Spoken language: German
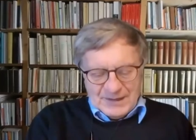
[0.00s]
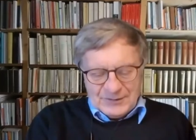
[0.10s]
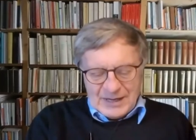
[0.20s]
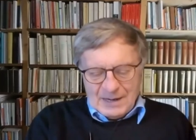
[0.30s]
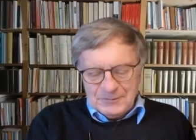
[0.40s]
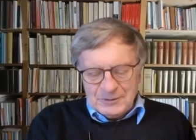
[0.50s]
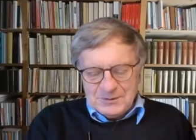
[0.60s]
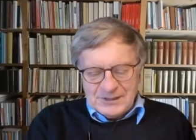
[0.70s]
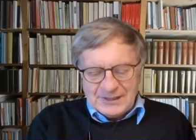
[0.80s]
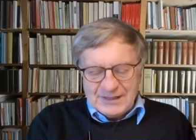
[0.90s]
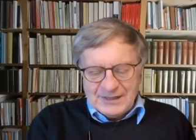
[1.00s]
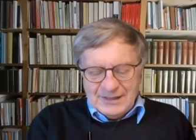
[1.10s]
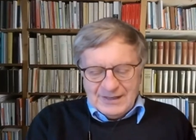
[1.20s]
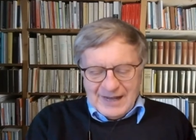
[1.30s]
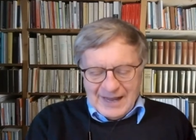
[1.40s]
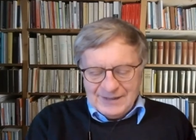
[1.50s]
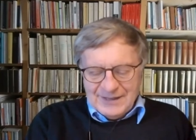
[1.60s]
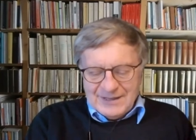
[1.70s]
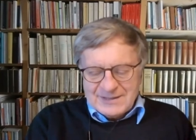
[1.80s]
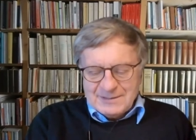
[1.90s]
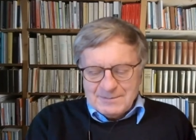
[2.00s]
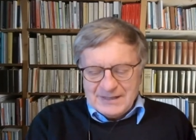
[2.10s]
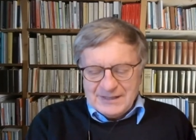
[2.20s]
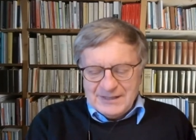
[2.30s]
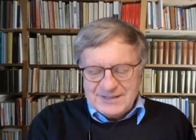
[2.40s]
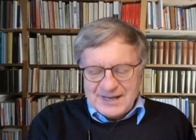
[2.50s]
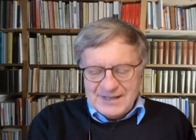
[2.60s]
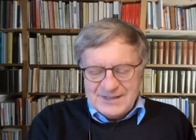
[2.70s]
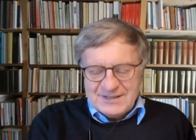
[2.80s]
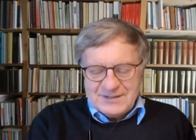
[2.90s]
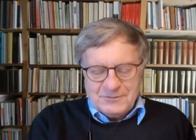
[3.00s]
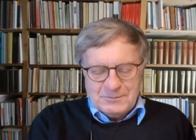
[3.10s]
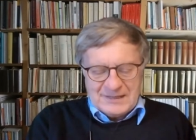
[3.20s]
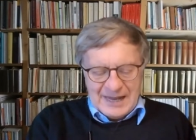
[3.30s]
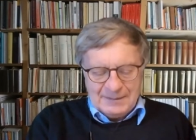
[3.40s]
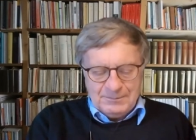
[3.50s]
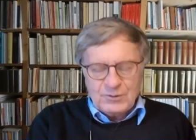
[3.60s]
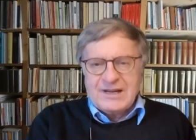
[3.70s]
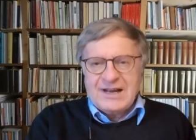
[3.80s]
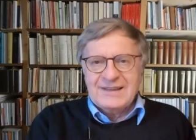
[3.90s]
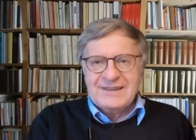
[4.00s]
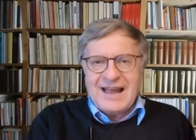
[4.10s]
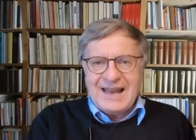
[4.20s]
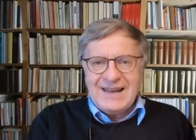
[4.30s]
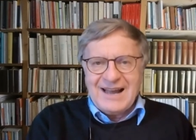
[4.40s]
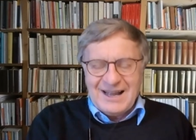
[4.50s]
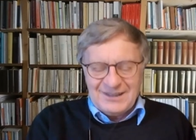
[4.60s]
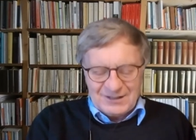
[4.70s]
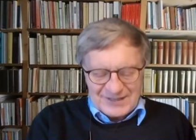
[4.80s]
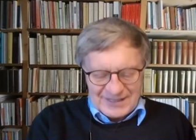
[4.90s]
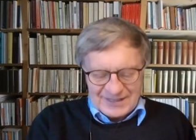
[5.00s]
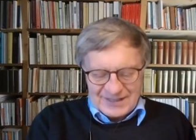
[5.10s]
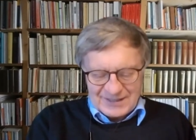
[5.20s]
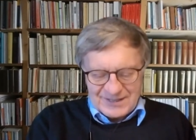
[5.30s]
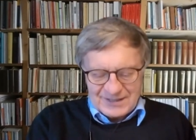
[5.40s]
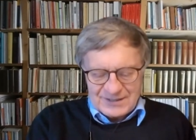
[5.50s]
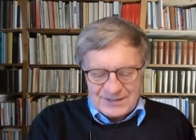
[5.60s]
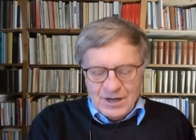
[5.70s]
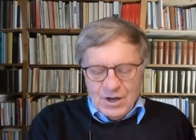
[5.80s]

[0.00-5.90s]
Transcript: Sie haben sich mit Ihrer Lerninsel in Berlin sehr intensiv mit Lernblockaden aller Art auseinandergesetzt.